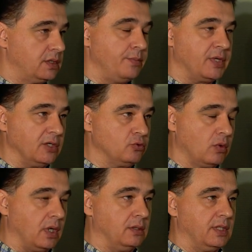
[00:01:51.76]

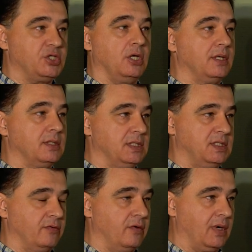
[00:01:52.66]
температуры начала
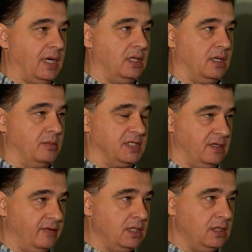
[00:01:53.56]
интенсивного
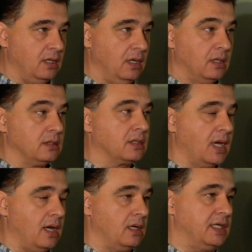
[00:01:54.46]
калинообразования,
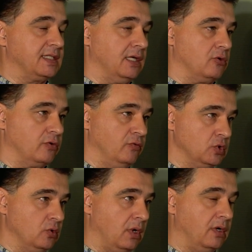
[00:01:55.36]
да, кислород
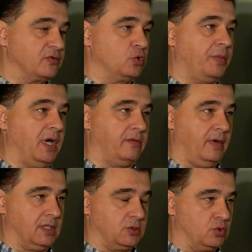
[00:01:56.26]
воздуха вступает в
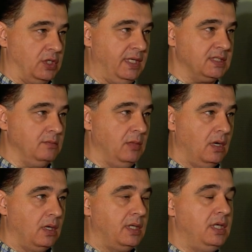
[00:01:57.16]
реакцию с железом,
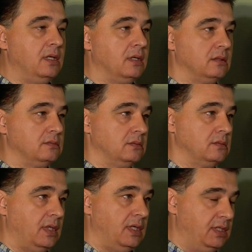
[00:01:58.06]
и
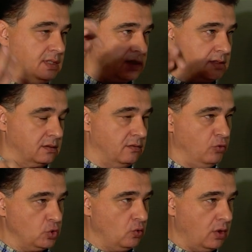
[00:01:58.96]
из
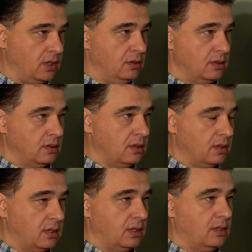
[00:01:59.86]
воздуха
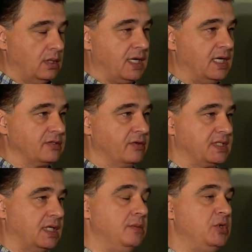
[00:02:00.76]

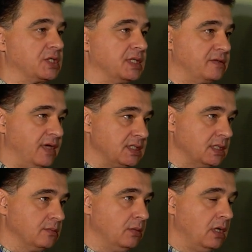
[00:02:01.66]
оказывается химически
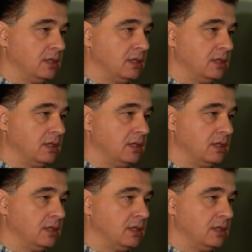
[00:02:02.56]
связанным